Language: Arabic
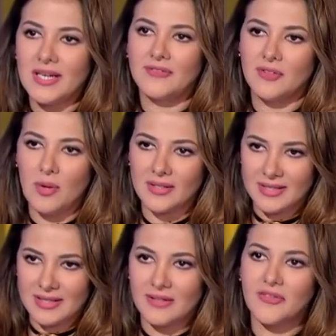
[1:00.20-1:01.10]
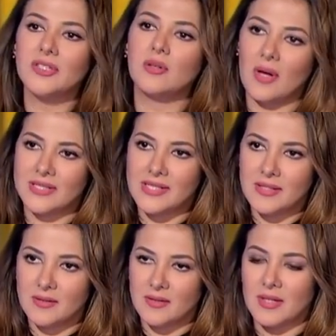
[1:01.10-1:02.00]
يعني في الوقت اللي انا فيه
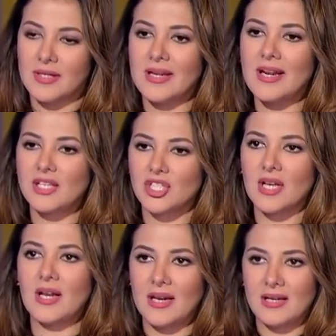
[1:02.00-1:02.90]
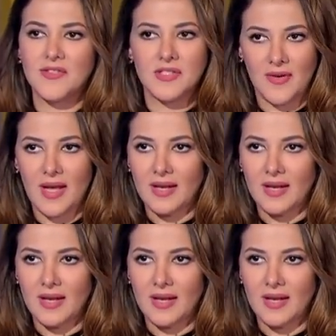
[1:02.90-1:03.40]
دلوقتي ان انا اشتغل على نفسي في